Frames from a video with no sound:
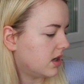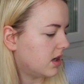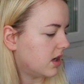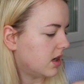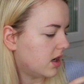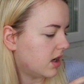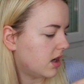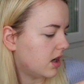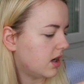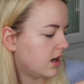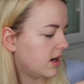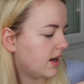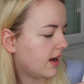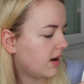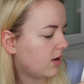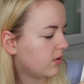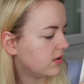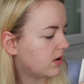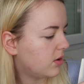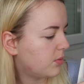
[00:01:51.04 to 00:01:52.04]
Euh,
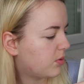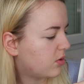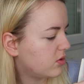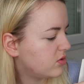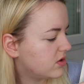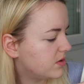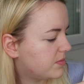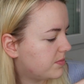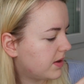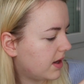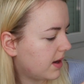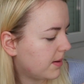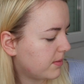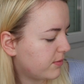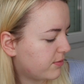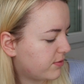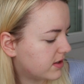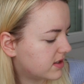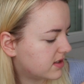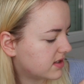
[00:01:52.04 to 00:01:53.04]
là, on a le produit de perme,
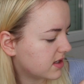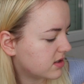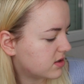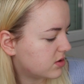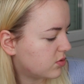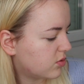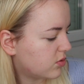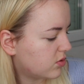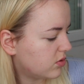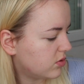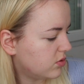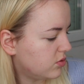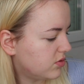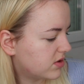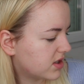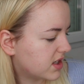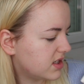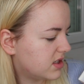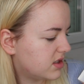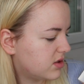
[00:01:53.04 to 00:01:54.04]
fixation,
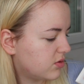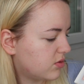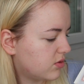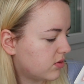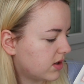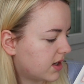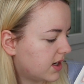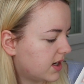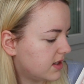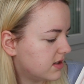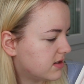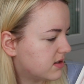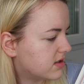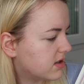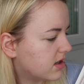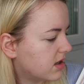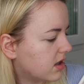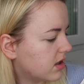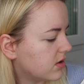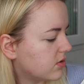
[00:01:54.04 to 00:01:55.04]
nutrition,
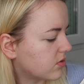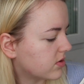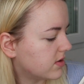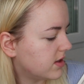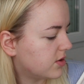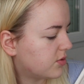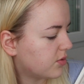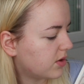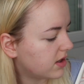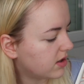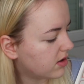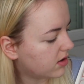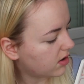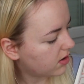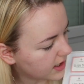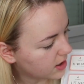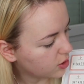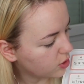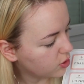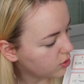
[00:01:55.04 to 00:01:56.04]
cleanser, donc nettoyant,
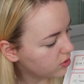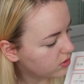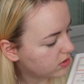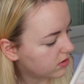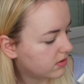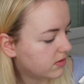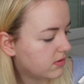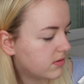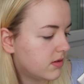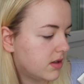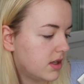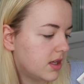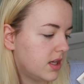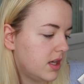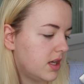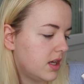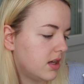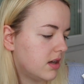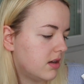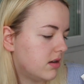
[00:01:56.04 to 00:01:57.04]
glue
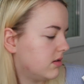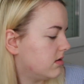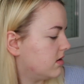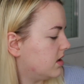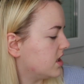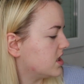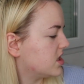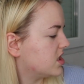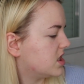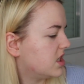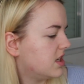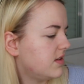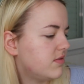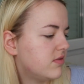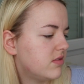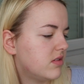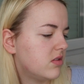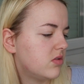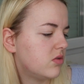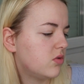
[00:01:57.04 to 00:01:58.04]
et la
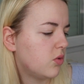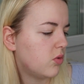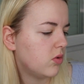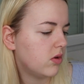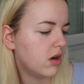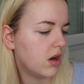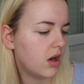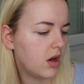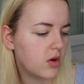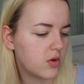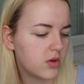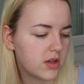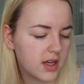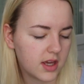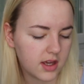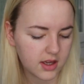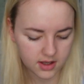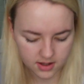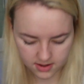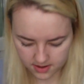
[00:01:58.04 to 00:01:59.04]
Shift Tool, ok.
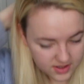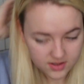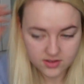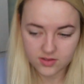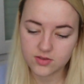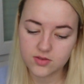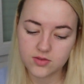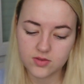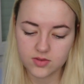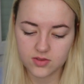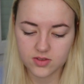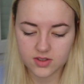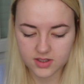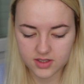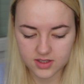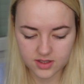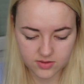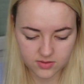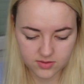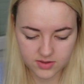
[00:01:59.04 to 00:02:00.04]
Surtout que
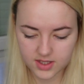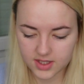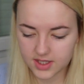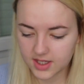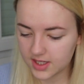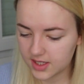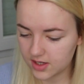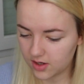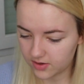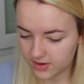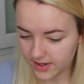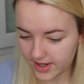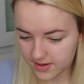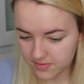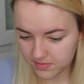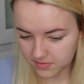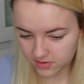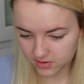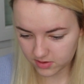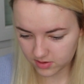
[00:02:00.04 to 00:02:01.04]
c'est tout écrit en
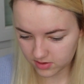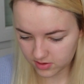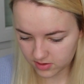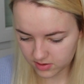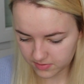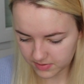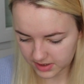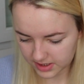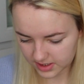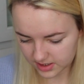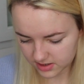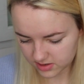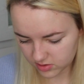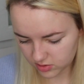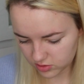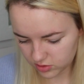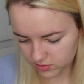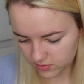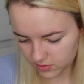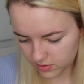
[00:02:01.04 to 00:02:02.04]
allemand, mais qu'est-ce que
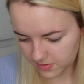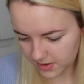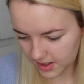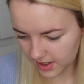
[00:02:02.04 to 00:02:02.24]
tu me